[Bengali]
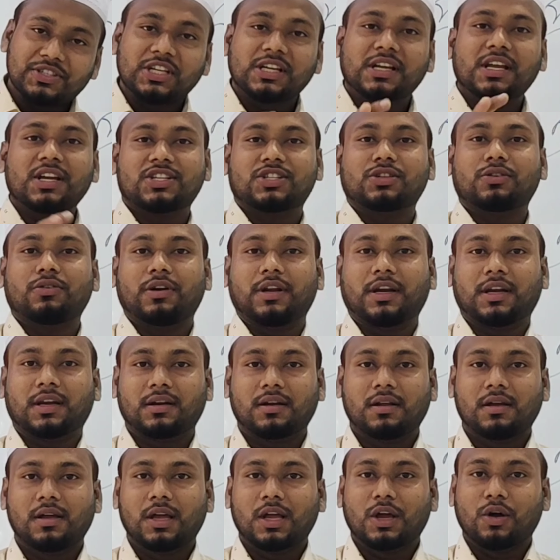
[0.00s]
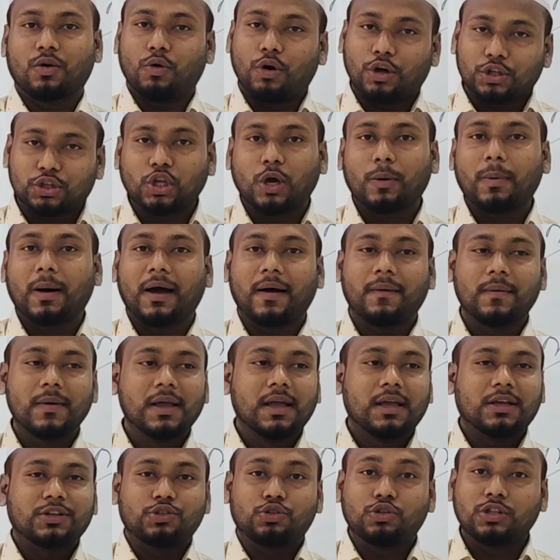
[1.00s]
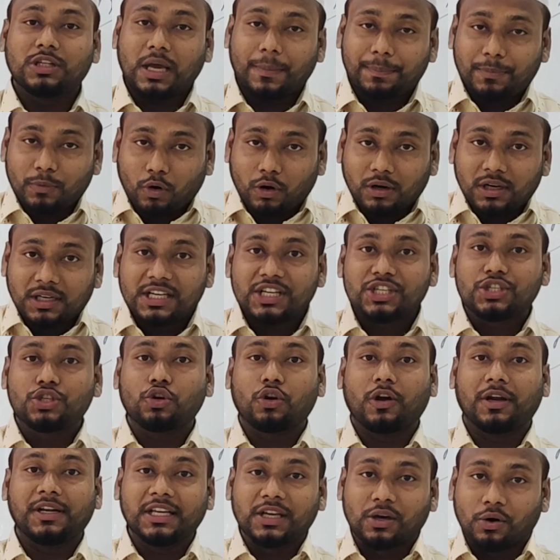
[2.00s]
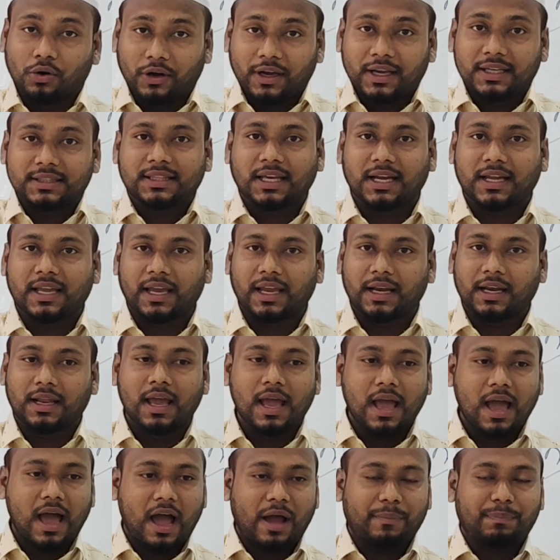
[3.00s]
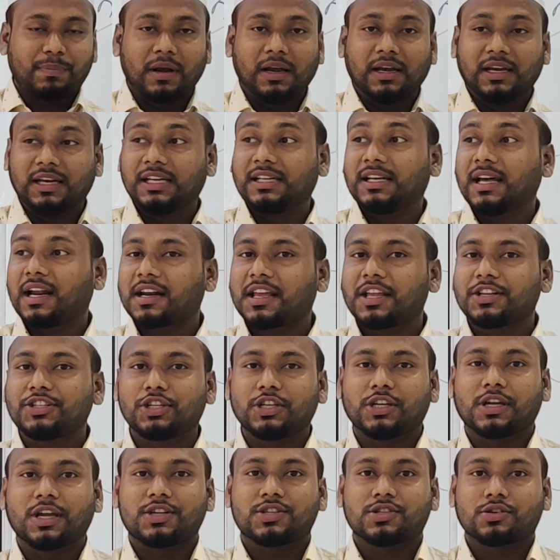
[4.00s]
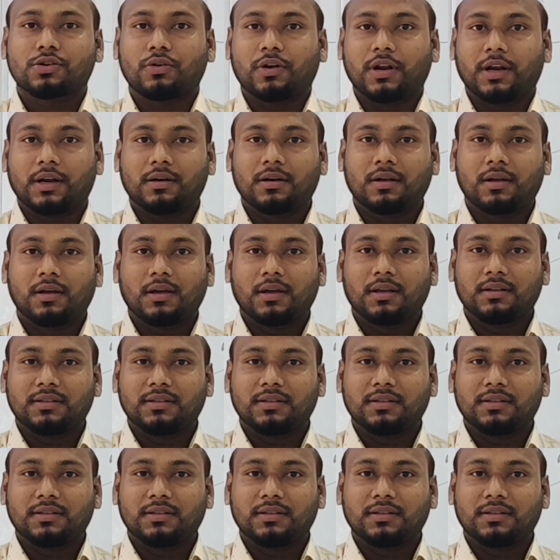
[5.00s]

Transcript: জিজ্ঞেস করেন অথবা যদি আপনি অলরেডি জয়নিং হয়ে থাকেন আপনি লিডারকে জিজ্ঞেস করেন